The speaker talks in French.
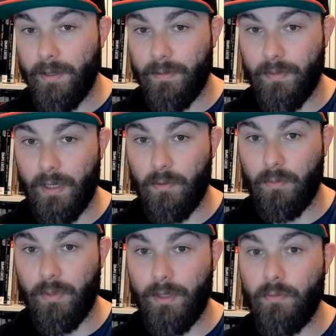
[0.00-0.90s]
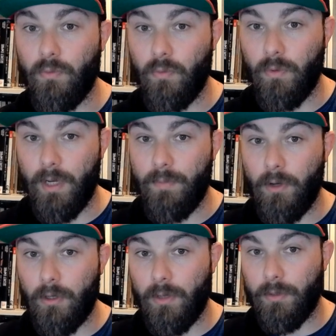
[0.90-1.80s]
voilà, aux plaies où les morts
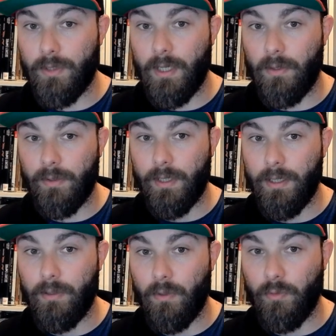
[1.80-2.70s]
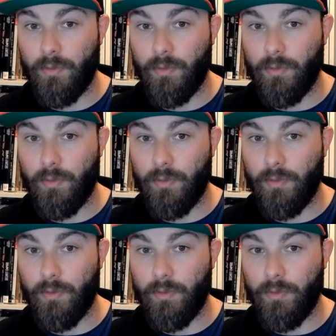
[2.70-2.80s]
commençaient à rentrer dans le monde des